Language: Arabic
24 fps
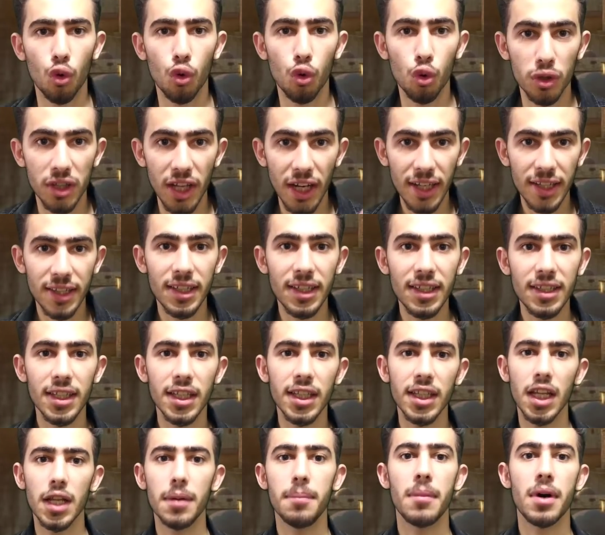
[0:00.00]
وتحديدا
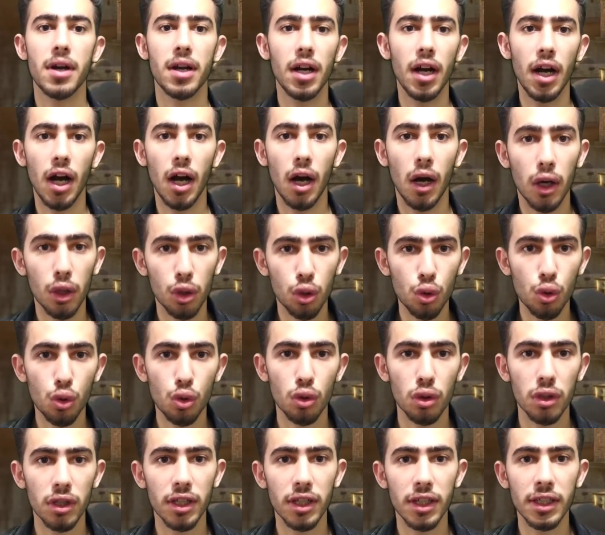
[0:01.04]
لما راح
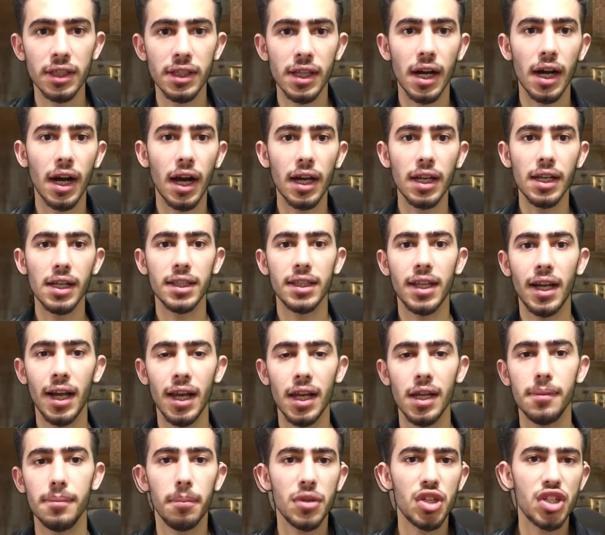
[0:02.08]
أرطغرل إلى قلعة
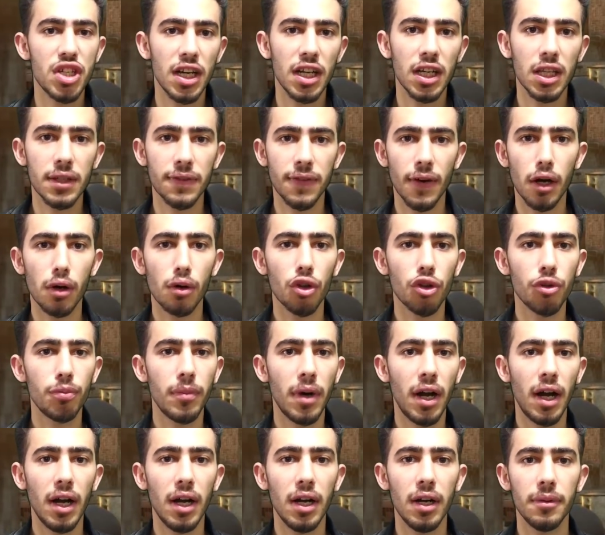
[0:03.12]
حلب مشان يتفاوض
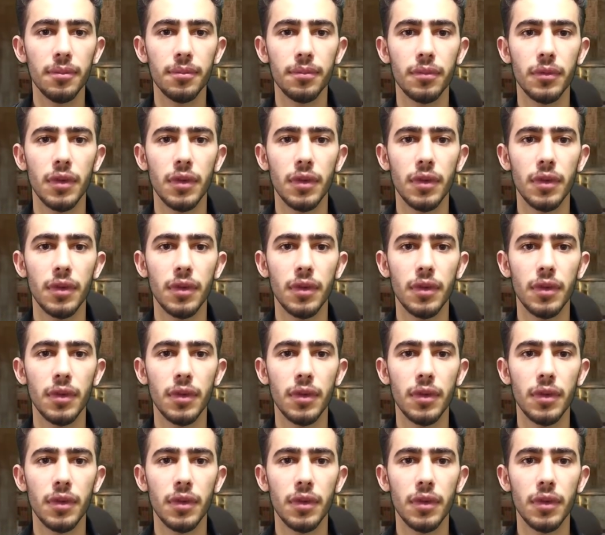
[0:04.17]
مع